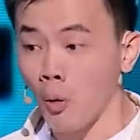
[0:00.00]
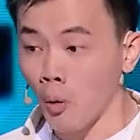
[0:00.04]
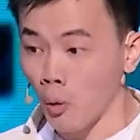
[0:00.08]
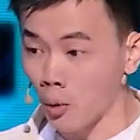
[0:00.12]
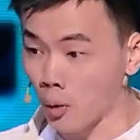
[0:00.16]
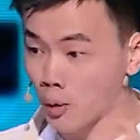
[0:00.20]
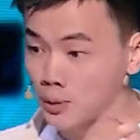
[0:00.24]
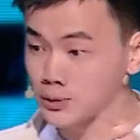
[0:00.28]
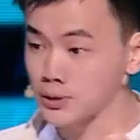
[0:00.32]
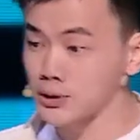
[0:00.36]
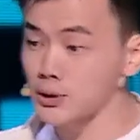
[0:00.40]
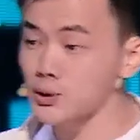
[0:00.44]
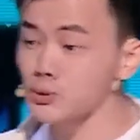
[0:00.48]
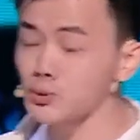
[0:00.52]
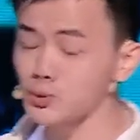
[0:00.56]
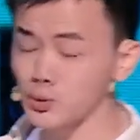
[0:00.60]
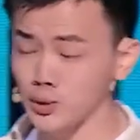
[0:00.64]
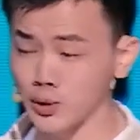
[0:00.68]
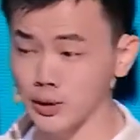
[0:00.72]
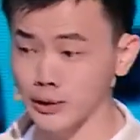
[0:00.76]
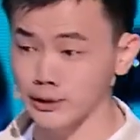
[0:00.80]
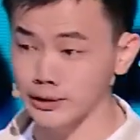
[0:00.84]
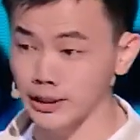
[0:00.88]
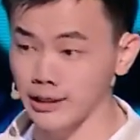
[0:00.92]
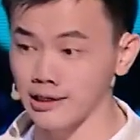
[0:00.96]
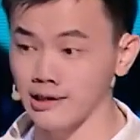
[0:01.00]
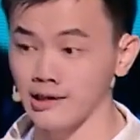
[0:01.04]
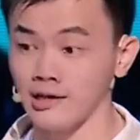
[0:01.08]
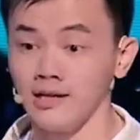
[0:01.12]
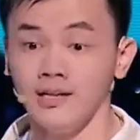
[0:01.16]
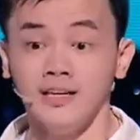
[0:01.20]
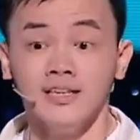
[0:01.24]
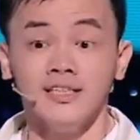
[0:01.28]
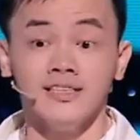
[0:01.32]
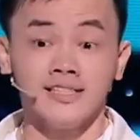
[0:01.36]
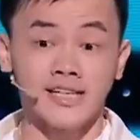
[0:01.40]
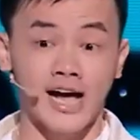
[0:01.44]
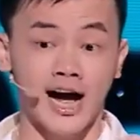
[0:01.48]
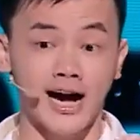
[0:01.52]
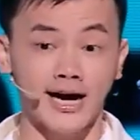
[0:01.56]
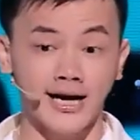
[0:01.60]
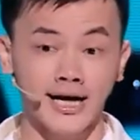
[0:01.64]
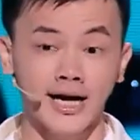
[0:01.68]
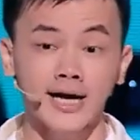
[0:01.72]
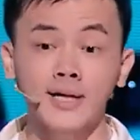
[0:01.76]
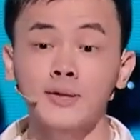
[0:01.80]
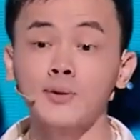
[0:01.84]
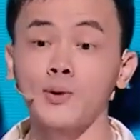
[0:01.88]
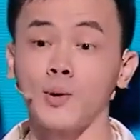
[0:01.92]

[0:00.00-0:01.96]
我就觉得他看